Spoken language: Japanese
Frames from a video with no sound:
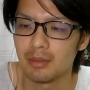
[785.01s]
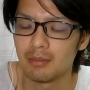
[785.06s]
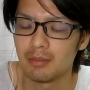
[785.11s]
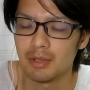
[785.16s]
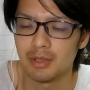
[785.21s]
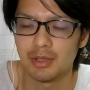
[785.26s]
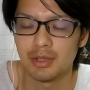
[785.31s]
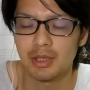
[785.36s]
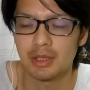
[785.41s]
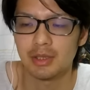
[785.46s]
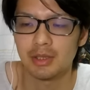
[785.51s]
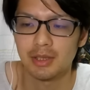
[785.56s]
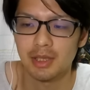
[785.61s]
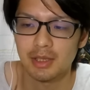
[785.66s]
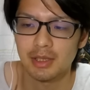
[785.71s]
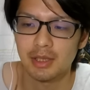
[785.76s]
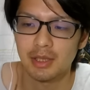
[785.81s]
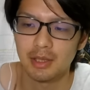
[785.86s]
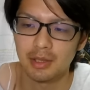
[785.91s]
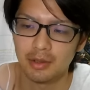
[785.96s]
まあ、10月1
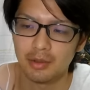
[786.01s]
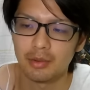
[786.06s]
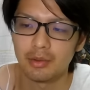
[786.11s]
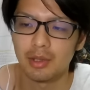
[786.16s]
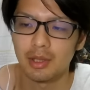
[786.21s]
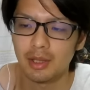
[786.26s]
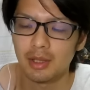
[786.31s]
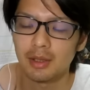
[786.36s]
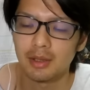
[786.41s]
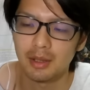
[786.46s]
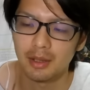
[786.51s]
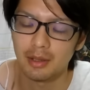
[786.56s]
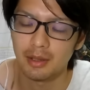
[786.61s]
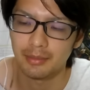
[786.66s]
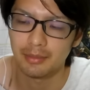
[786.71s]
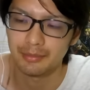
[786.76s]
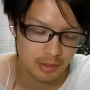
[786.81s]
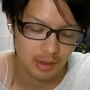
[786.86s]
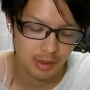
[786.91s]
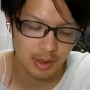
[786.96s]
日からってことかな。だ
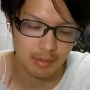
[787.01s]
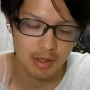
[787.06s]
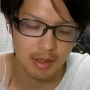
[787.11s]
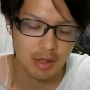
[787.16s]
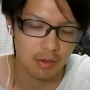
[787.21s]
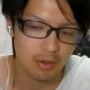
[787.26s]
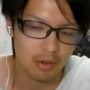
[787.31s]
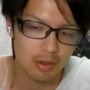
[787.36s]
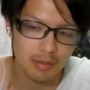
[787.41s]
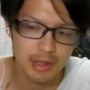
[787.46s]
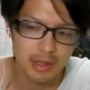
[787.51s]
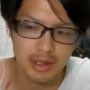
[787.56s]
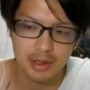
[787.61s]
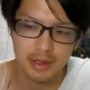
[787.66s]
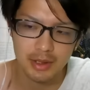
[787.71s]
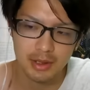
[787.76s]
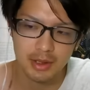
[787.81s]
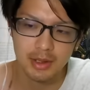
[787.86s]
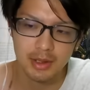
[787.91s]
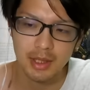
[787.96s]
からまあこの
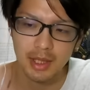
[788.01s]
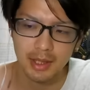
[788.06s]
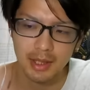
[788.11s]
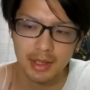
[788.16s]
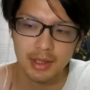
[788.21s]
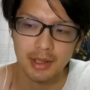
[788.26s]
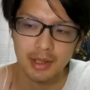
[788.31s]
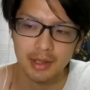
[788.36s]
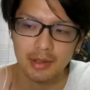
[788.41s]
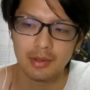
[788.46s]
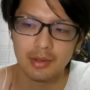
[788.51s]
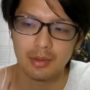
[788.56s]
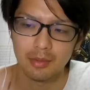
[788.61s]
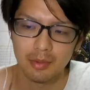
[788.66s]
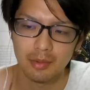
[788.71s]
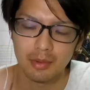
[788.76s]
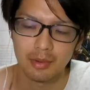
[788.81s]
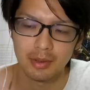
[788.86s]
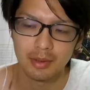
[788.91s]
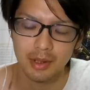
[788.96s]
3つだけでいいと思う。